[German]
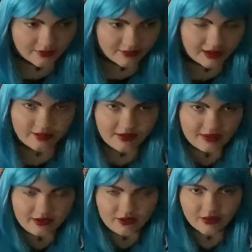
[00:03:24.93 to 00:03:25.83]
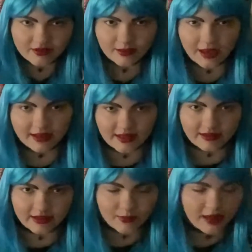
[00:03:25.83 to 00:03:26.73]
was, was ich sonst gemacht
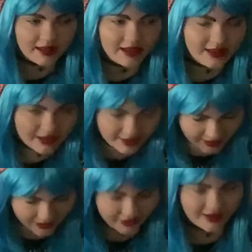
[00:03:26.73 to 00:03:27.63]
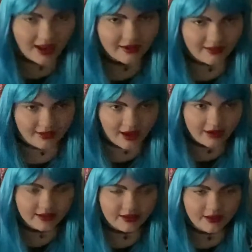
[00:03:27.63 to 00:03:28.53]
hätte. Ich meine, ich sag's
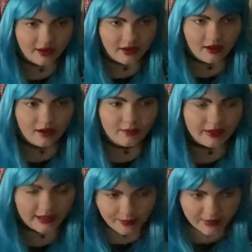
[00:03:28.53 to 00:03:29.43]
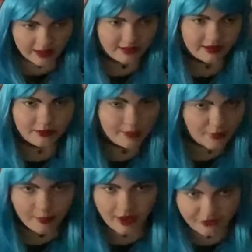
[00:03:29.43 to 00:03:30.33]
ehrlich, mein Leben hat sich
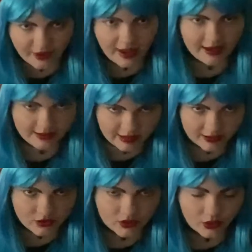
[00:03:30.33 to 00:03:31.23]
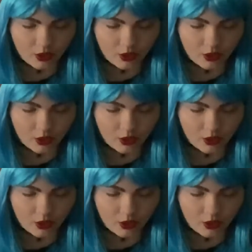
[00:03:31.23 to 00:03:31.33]
immer mehr verändert.